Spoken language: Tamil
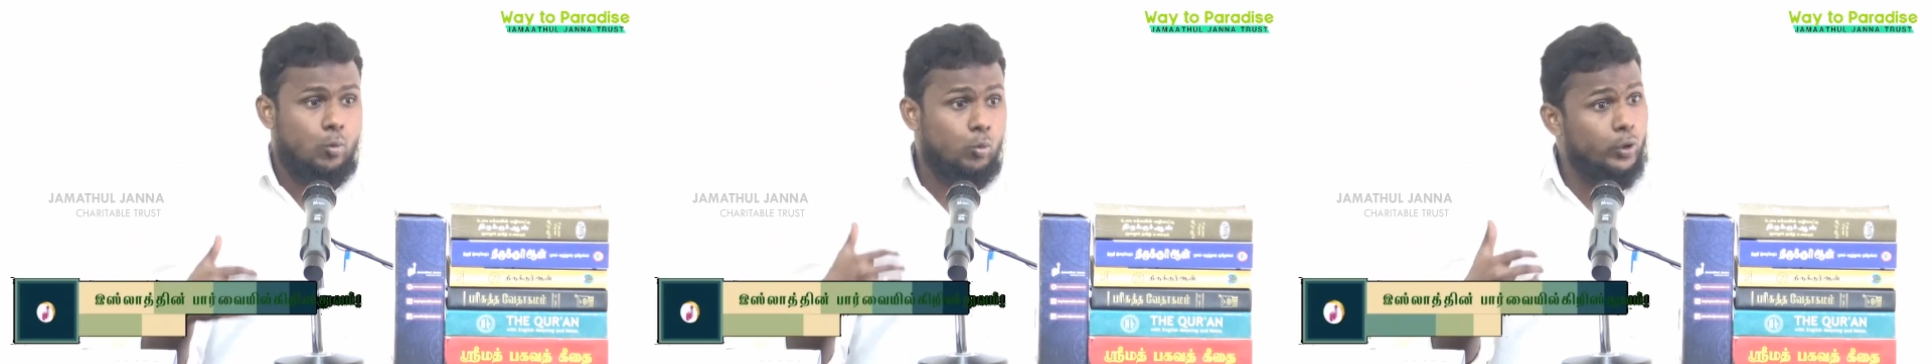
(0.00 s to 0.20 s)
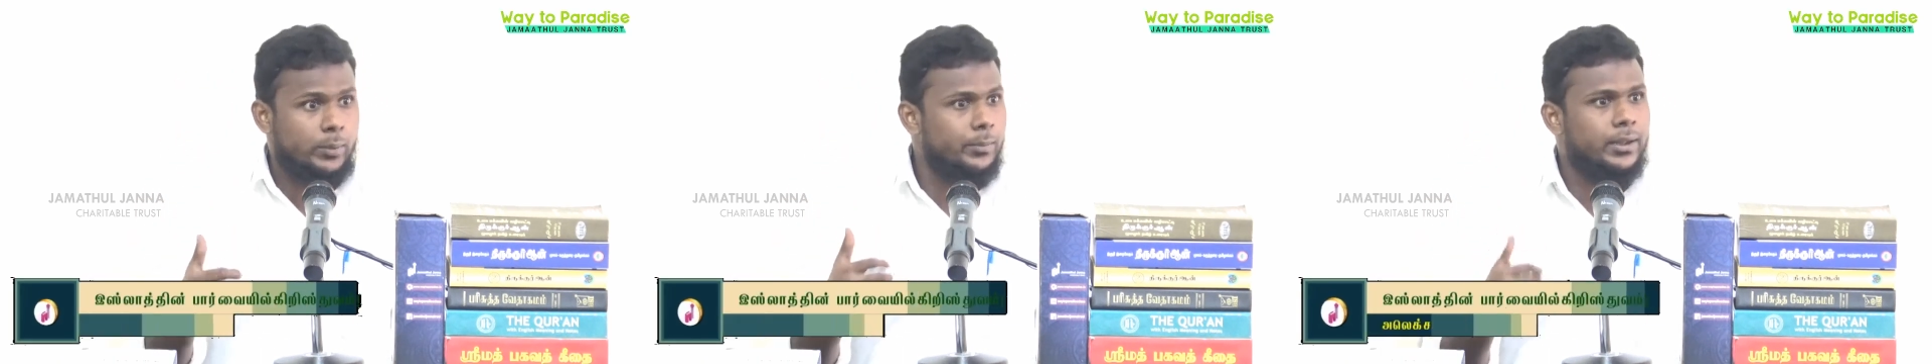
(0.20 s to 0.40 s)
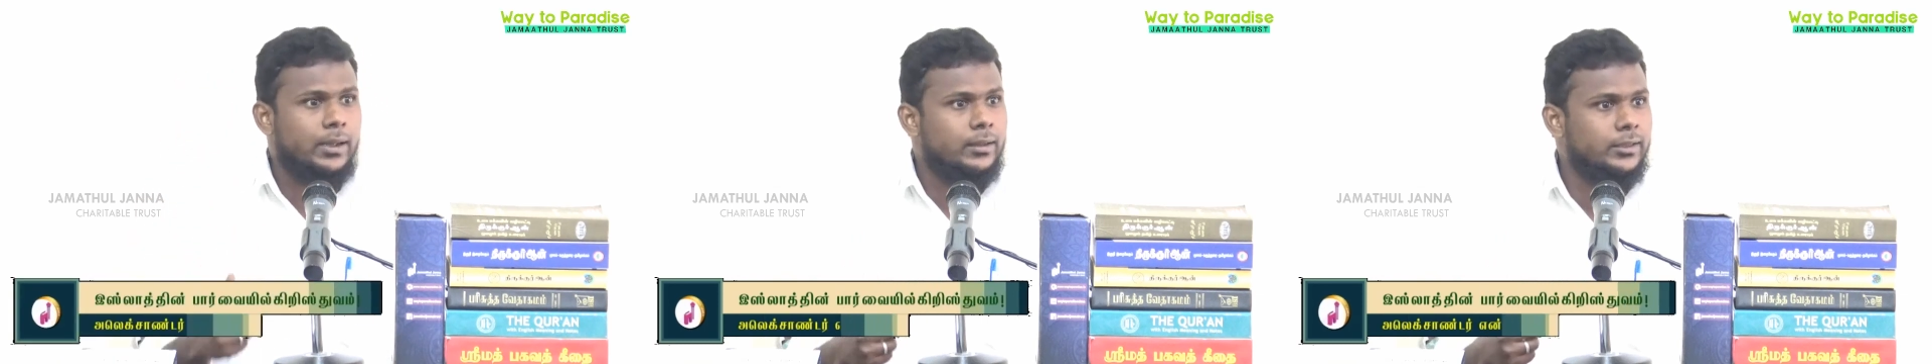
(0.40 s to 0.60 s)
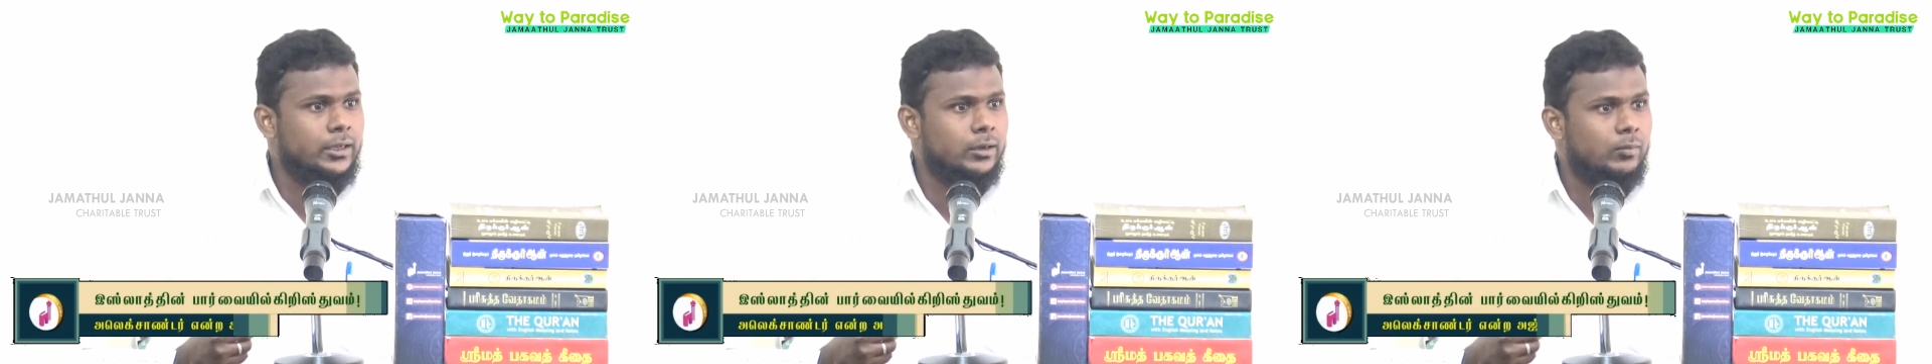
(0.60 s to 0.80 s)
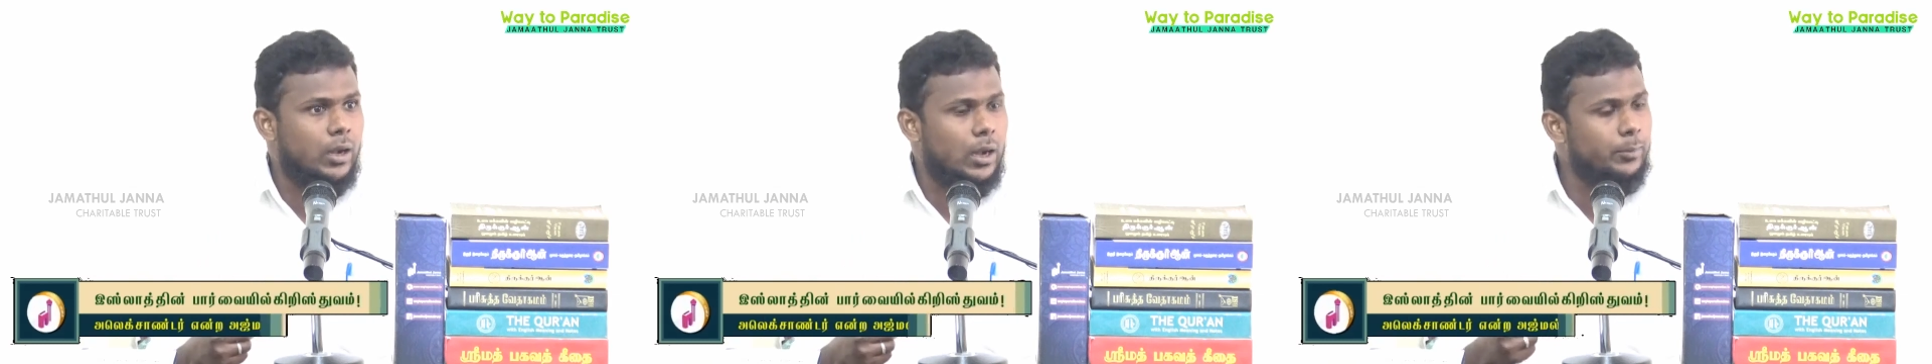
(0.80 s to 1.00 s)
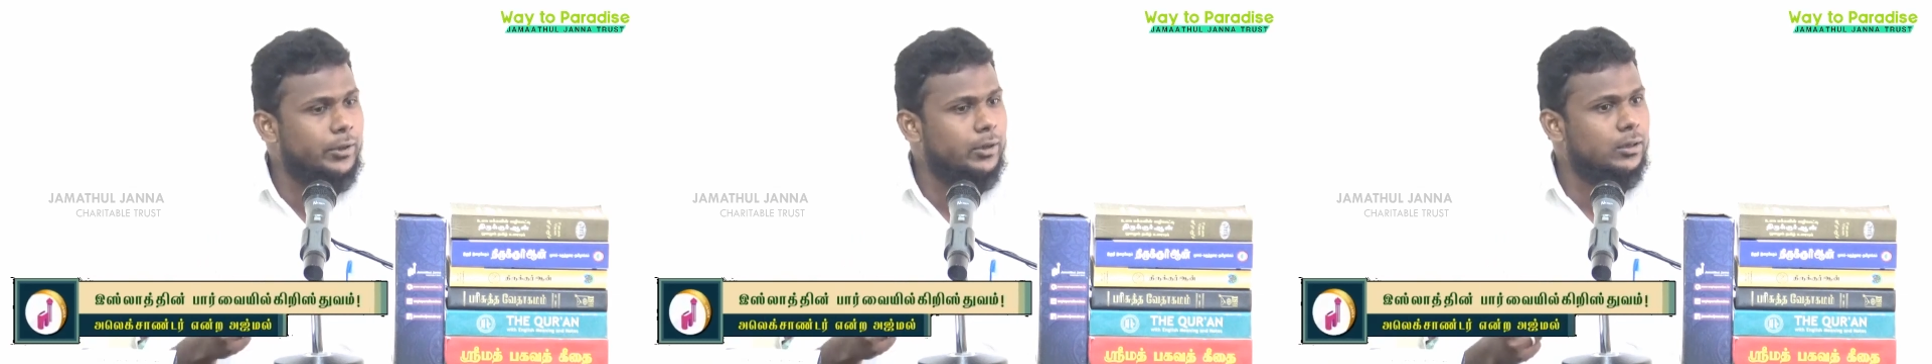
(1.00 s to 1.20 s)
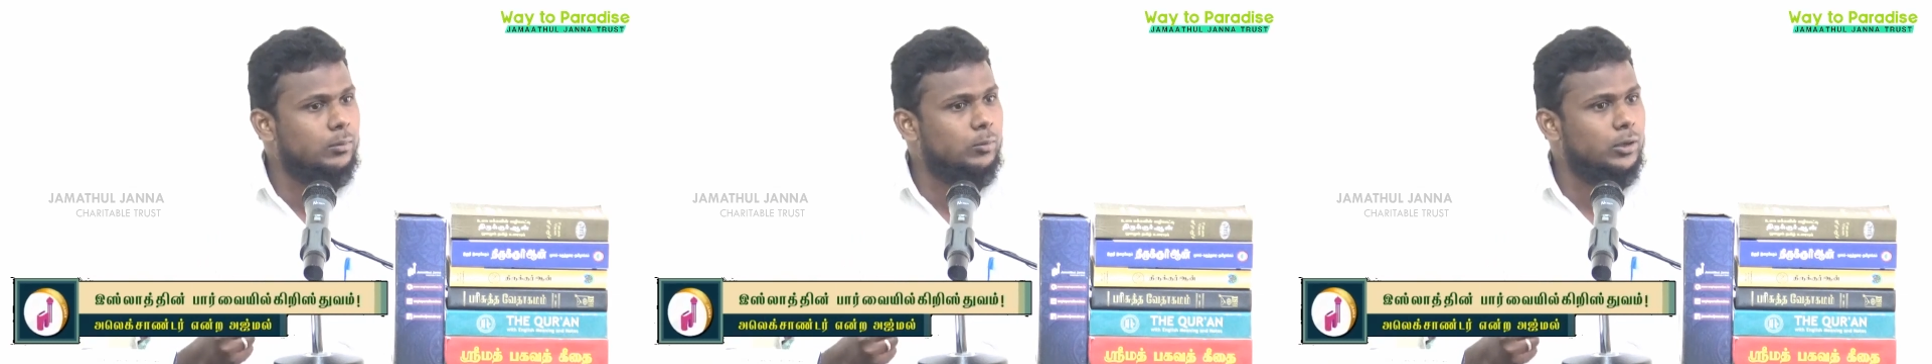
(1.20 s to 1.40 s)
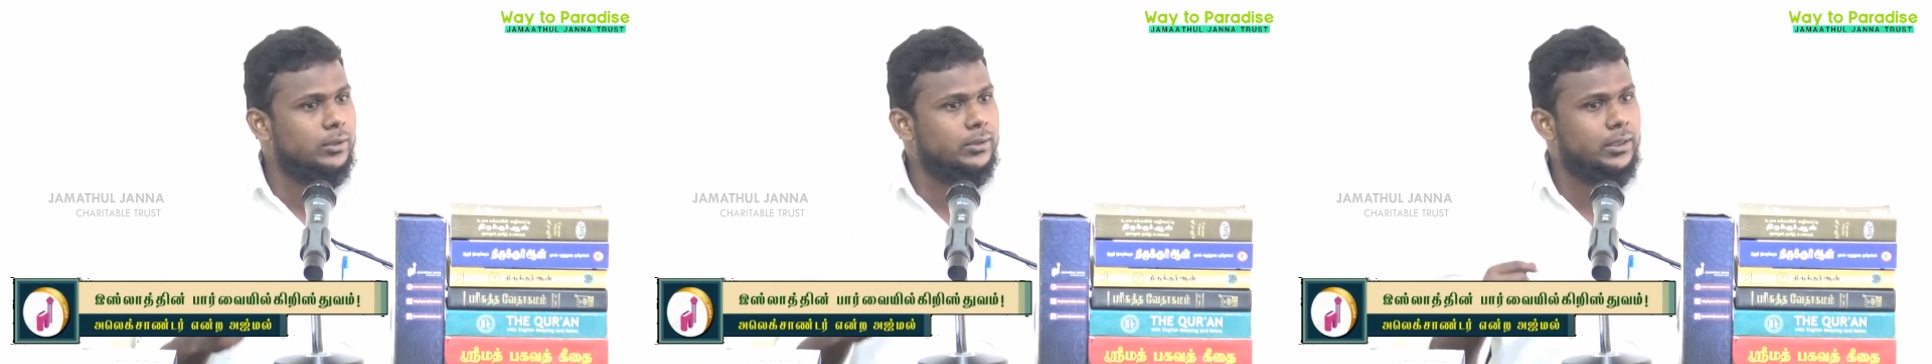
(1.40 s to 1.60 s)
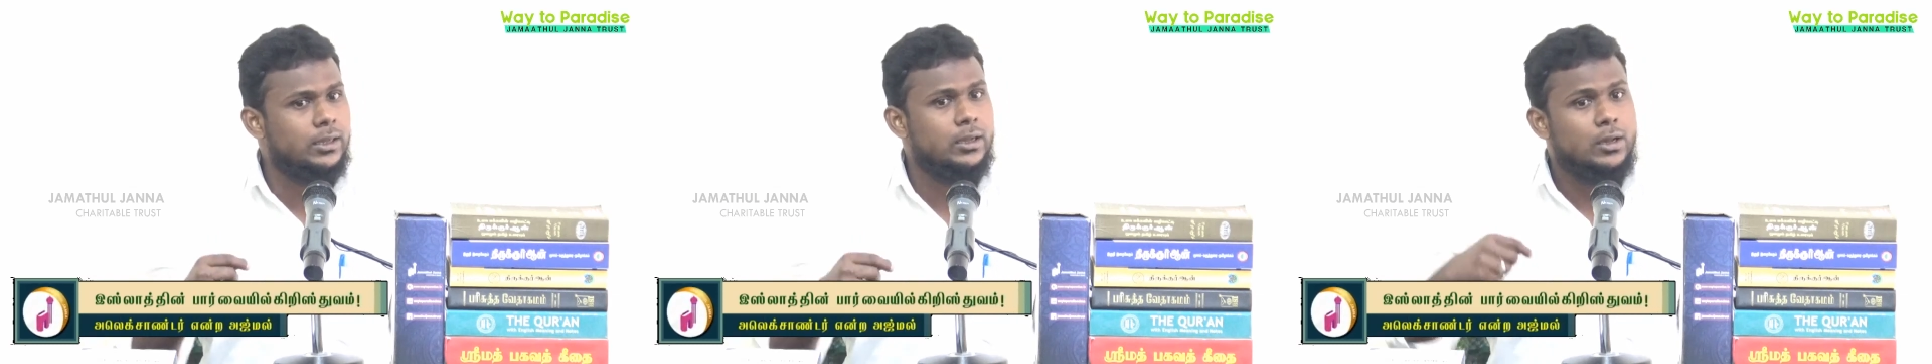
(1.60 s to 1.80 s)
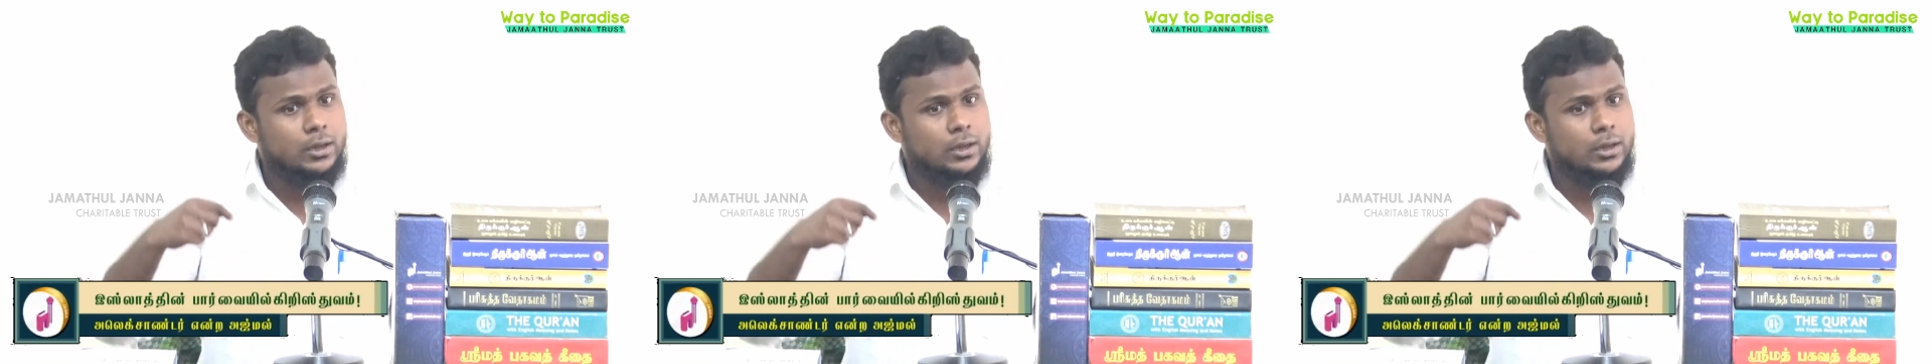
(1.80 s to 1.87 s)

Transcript: உரிமை அதிகம் அப்படி இருக்கும் பொழுது